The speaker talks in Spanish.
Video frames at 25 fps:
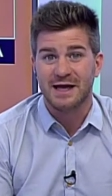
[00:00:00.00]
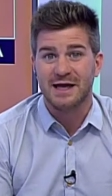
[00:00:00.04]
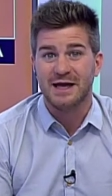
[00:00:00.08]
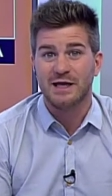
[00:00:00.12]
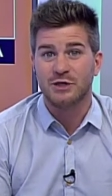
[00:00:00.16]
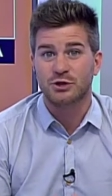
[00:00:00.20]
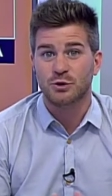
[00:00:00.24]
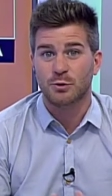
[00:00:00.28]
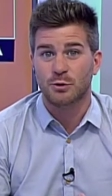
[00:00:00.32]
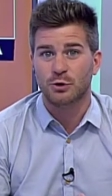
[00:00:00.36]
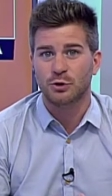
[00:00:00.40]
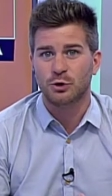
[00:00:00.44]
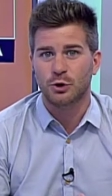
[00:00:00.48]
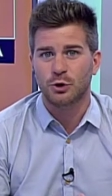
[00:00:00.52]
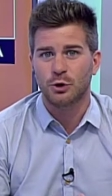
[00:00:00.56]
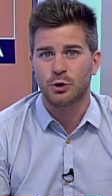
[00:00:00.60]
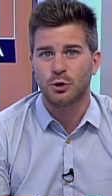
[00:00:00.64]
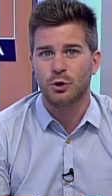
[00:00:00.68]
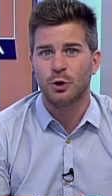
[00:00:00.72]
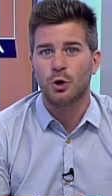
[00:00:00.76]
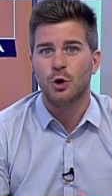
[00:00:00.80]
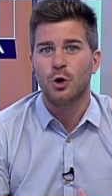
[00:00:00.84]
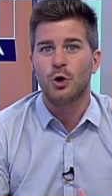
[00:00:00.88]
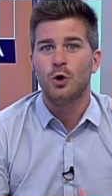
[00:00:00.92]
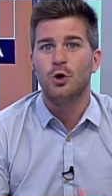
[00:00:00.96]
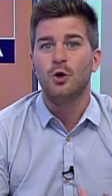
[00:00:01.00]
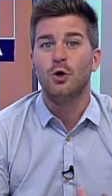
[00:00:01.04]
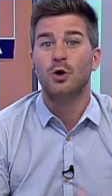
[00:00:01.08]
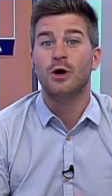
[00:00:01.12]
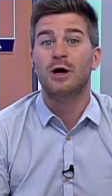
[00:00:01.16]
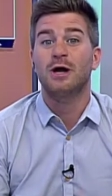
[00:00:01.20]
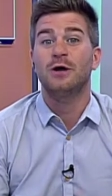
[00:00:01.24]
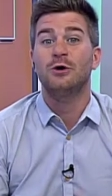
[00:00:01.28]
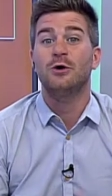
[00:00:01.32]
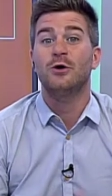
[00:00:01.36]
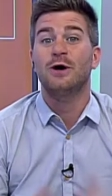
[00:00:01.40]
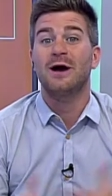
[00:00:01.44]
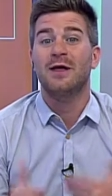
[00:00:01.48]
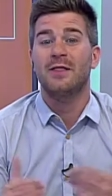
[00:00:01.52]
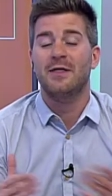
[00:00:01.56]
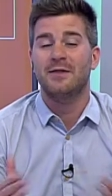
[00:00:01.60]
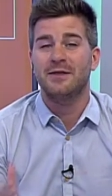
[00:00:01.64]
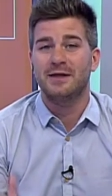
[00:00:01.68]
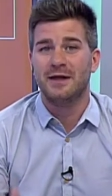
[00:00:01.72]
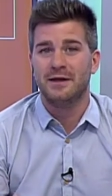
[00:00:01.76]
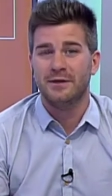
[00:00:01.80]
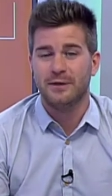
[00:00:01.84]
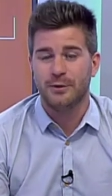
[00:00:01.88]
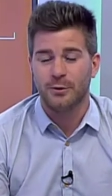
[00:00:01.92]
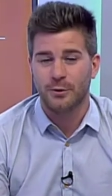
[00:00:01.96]
y sobre todo lo que yo cada
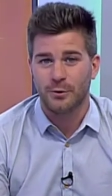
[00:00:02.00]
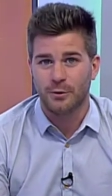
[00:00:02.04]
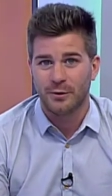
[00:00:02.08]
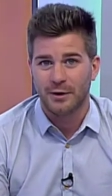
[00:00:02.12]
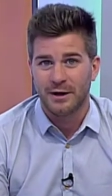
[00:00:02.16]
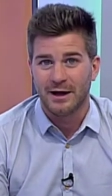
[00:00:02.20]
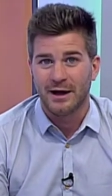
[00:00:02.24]
día digo,